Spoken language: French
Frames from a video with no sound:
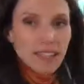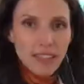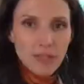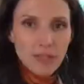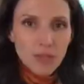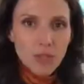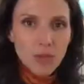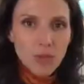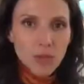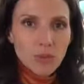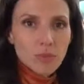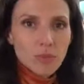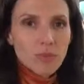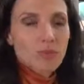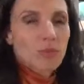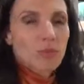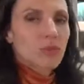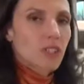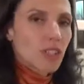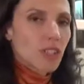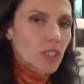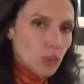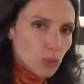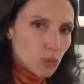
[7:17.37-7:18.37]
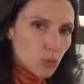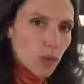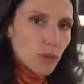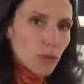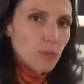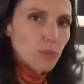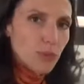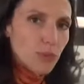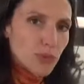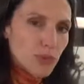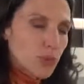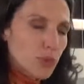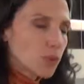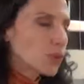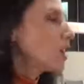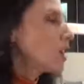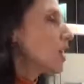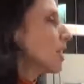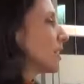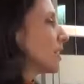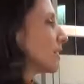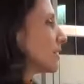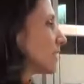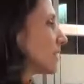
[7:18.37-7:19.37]
d'Avignon, donc des soins bio,
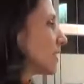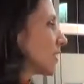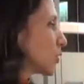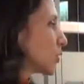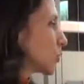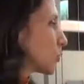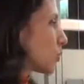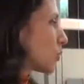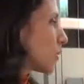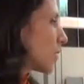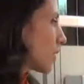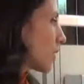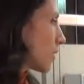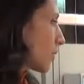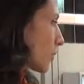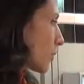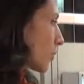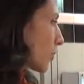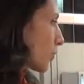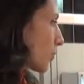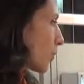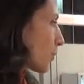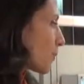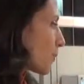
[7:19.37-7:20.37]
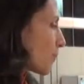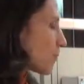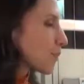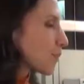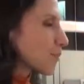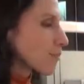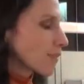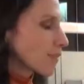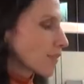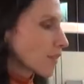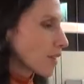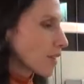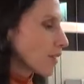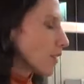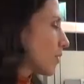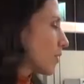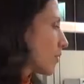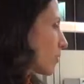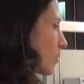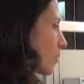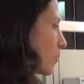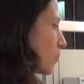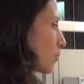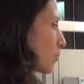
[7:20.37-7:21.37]
des soins euh,
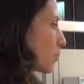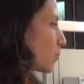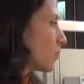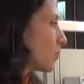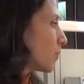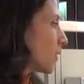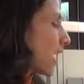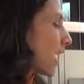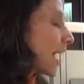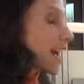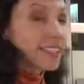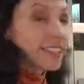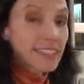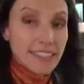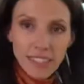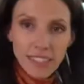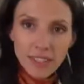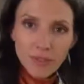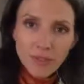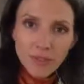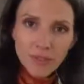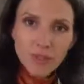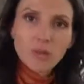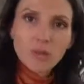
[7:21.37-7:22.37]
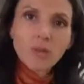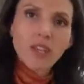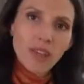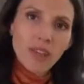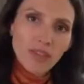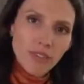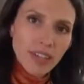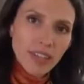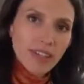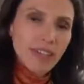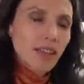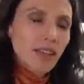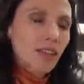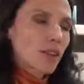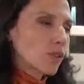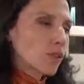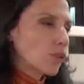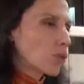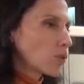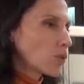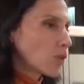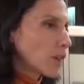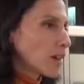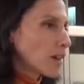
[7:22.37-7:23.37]
euh, actifs, donc avec un,
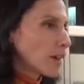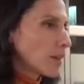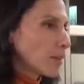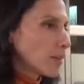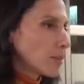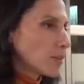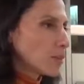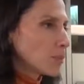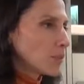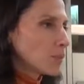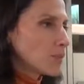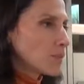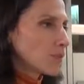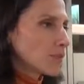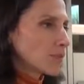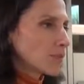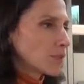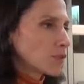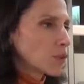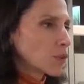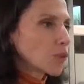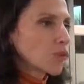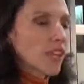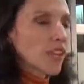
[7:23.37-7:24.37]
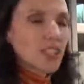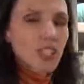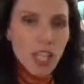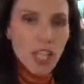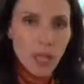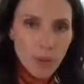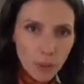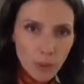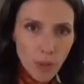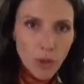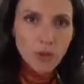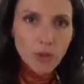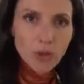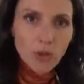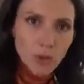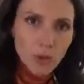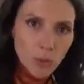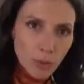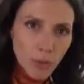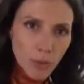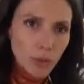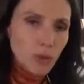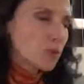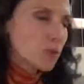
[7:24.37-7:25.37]
dosage important
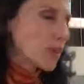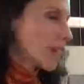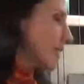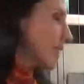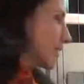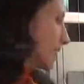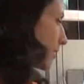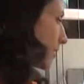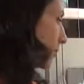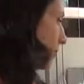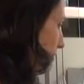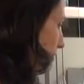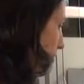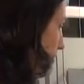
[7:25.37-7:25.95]
de produits actifs.